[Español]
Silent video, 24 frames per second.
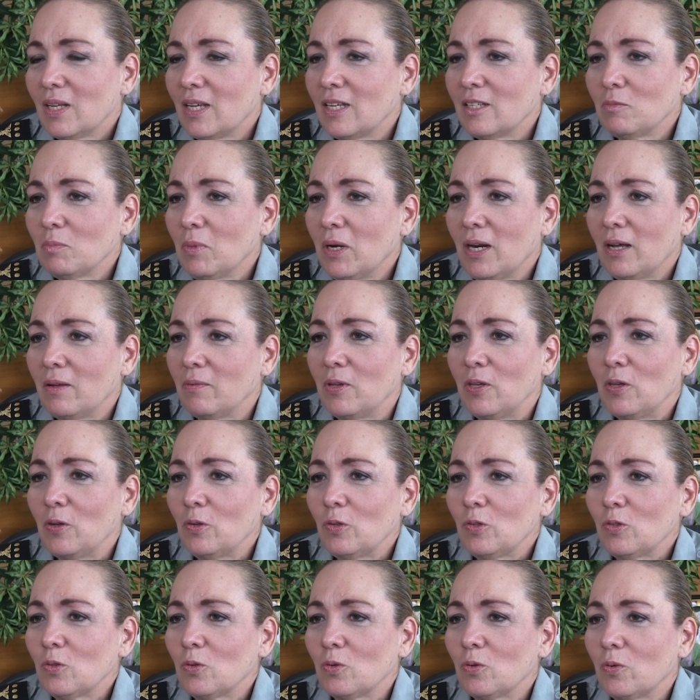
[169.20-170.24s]
es
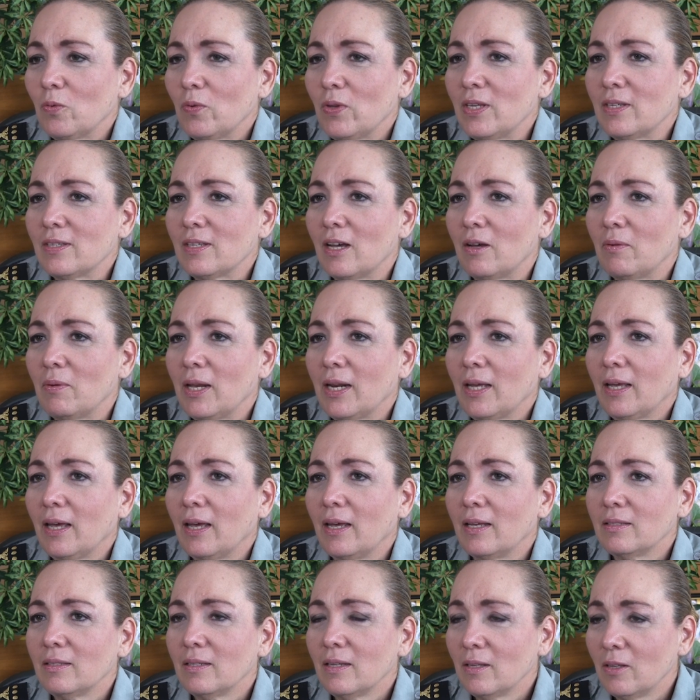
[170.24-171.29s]
maravilloso. Y saber
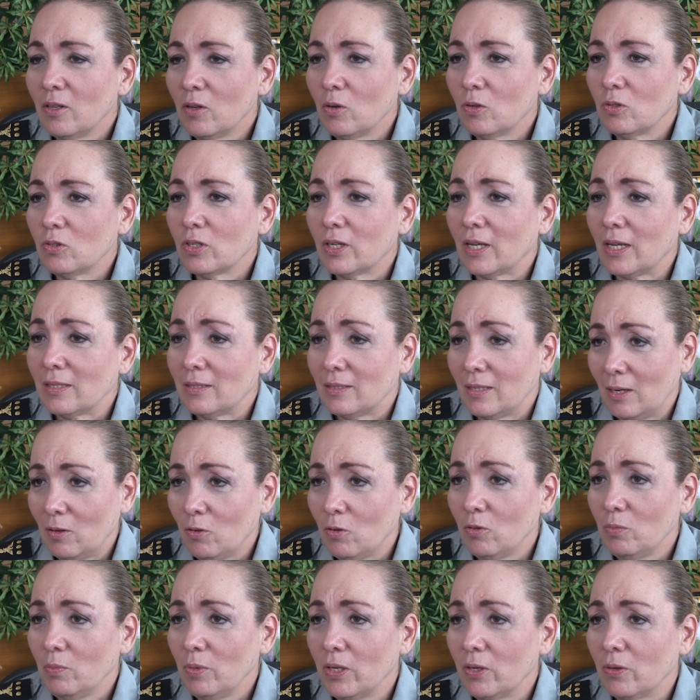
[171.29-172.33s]
que ese Dios que está
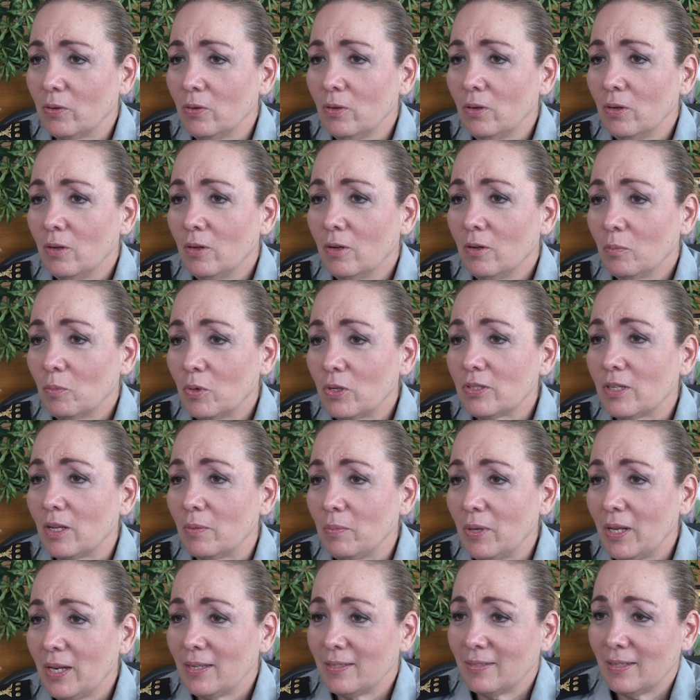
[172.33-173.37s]
conmigo, pues
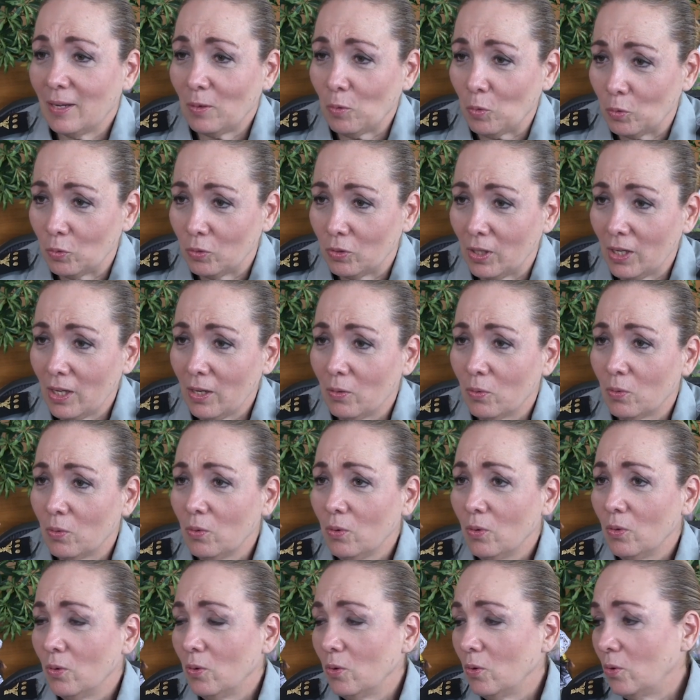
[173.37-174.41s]
también está
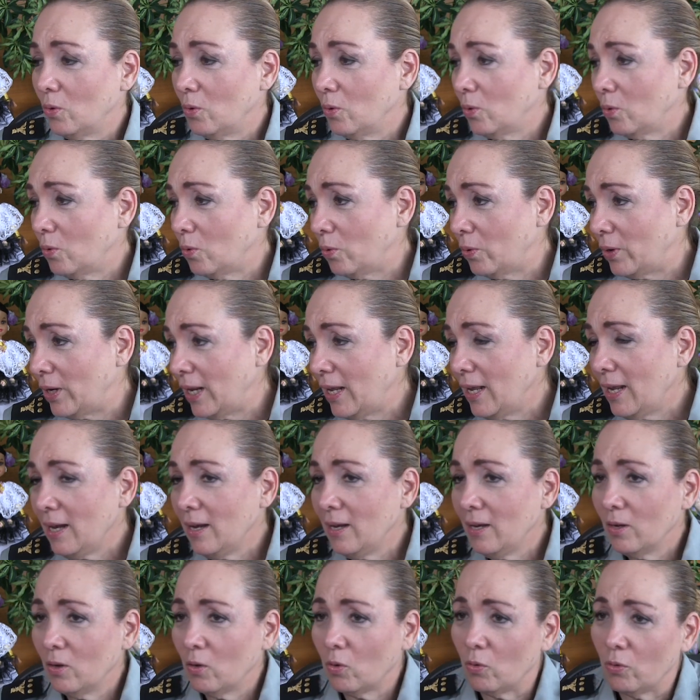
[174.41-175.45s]
contigo, con
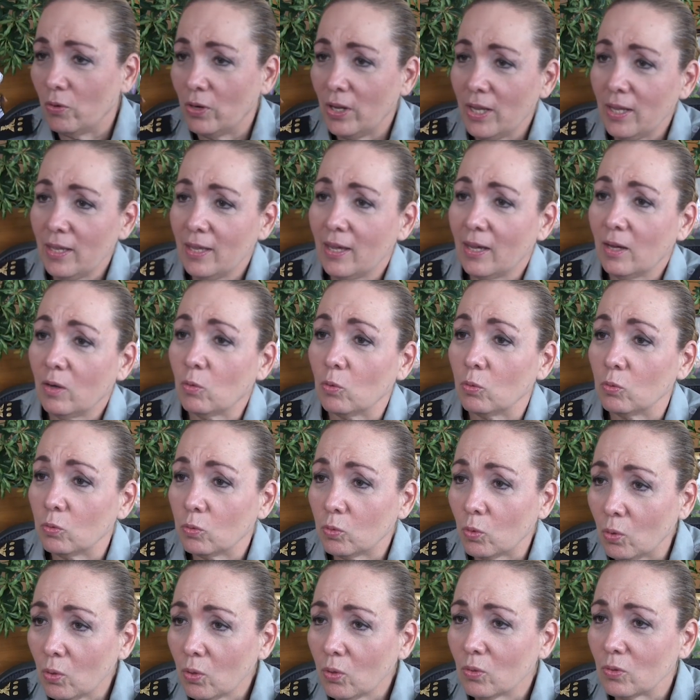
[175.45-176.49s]
él, con ella, con
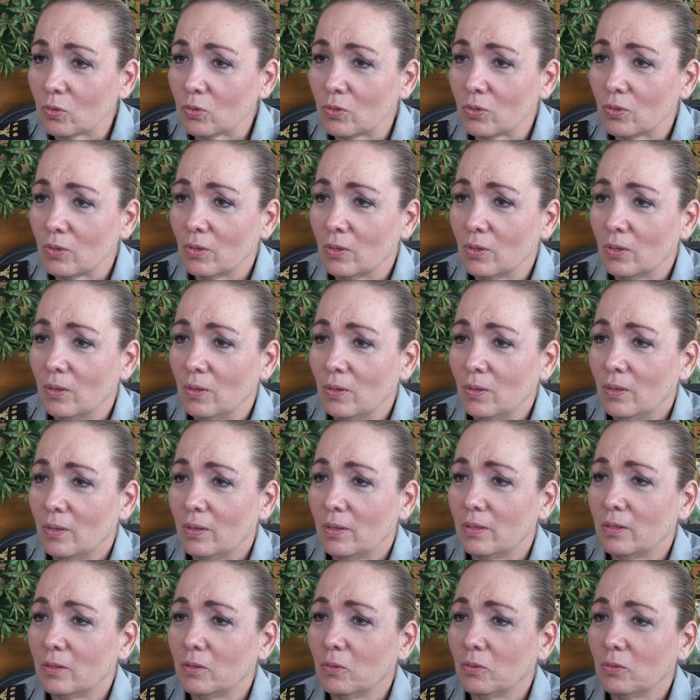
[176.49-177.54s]
todos.
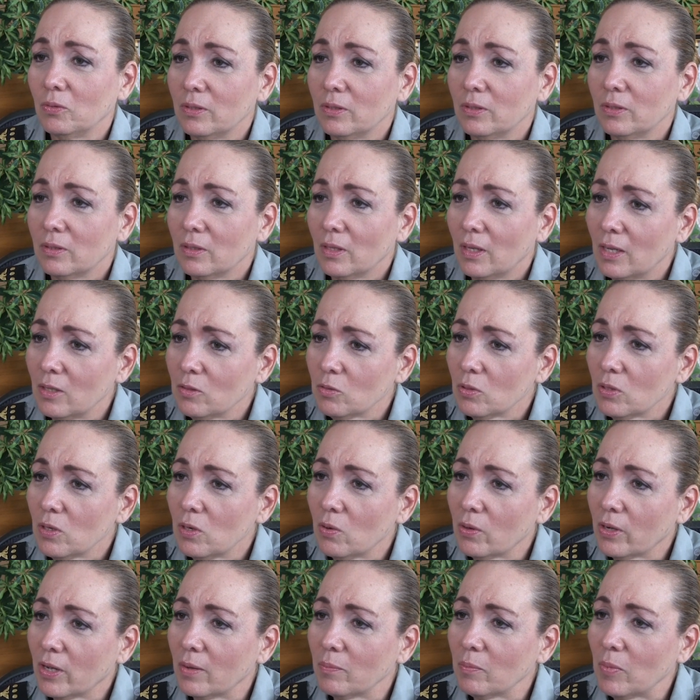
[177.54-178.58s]
Entonces, eso es
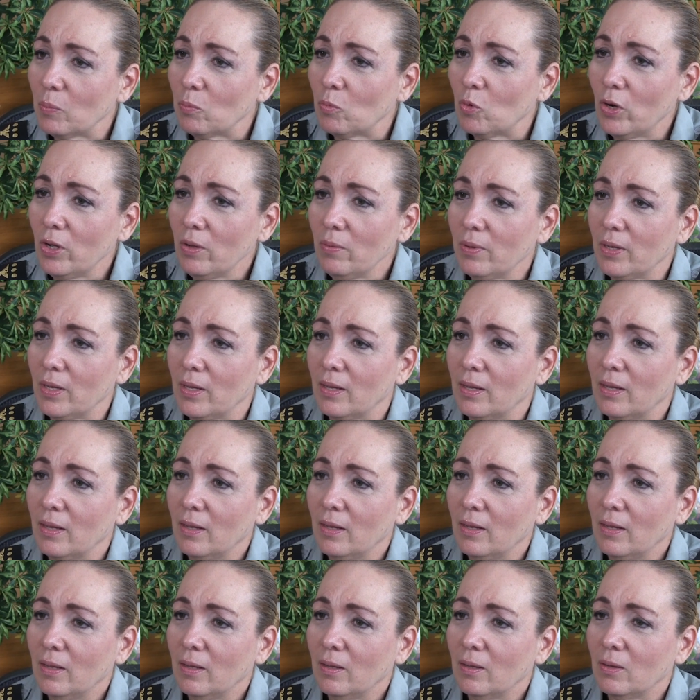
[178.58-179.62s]
lo que me mueve.
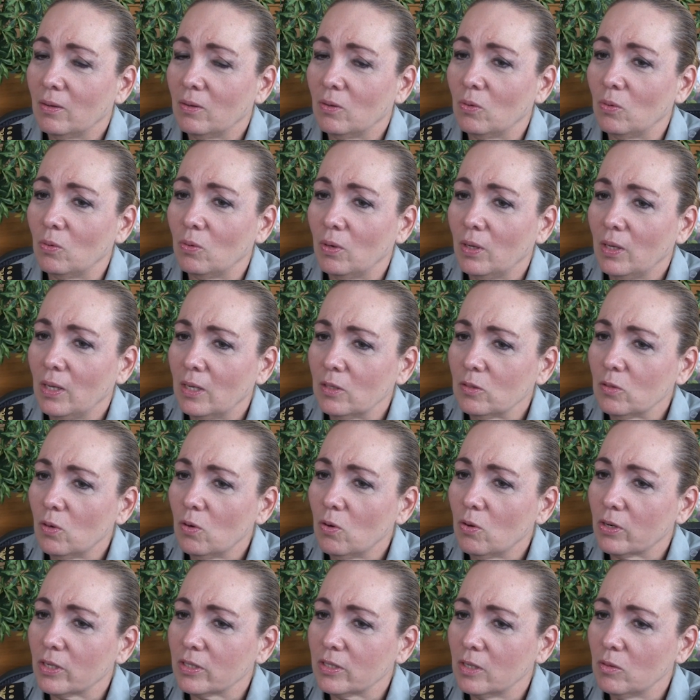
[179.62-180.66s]
Y eso
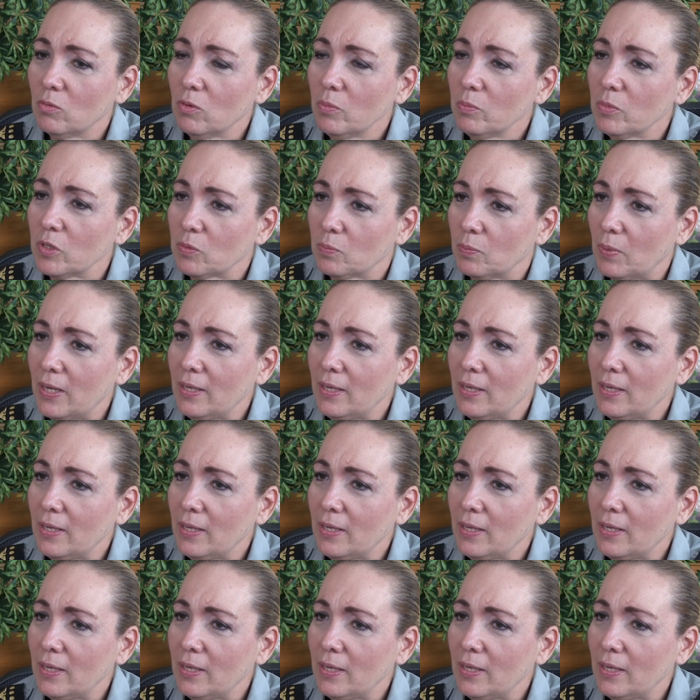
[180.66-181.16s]
lo recibo a mis